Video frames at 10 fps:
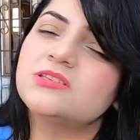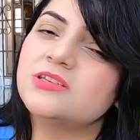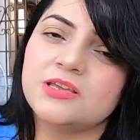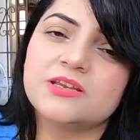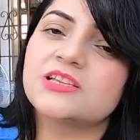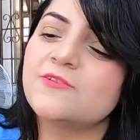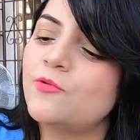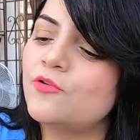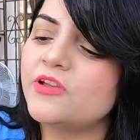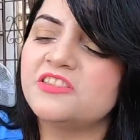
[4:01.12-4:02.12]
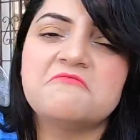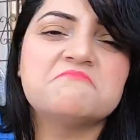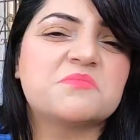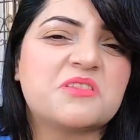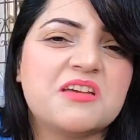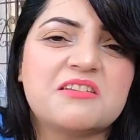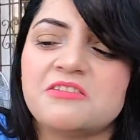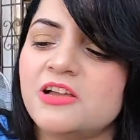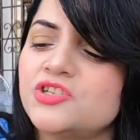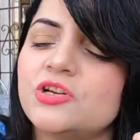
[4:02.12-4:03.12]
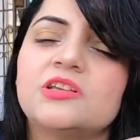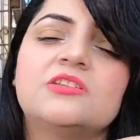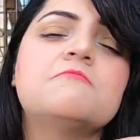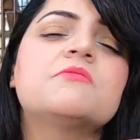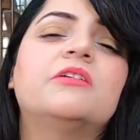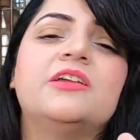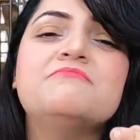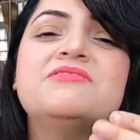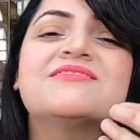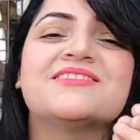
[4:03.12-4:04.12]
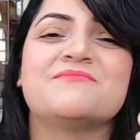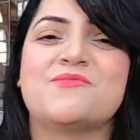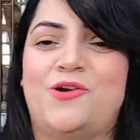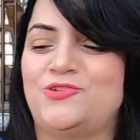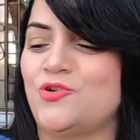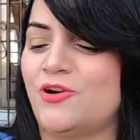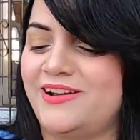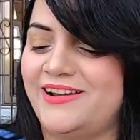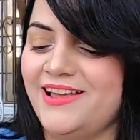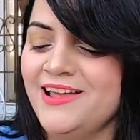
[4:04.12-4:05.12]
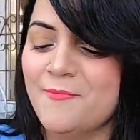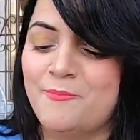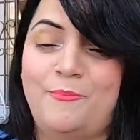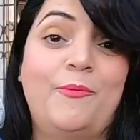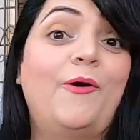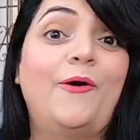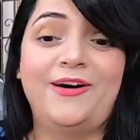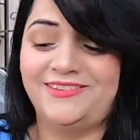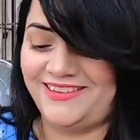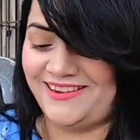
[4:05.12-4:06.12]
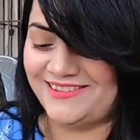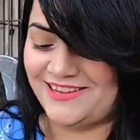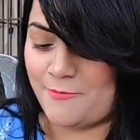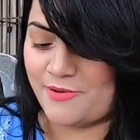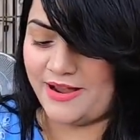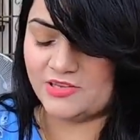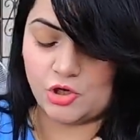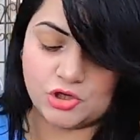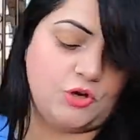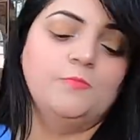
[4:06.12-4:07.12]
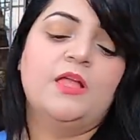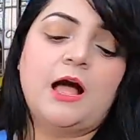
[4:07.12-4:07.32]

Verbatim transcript: सीरियसली बोलो एकदम थिक लशस एकदम क्रीमी क्रीमी हॉट चॉकलेट है बहुत ही गजब का है चलो चलो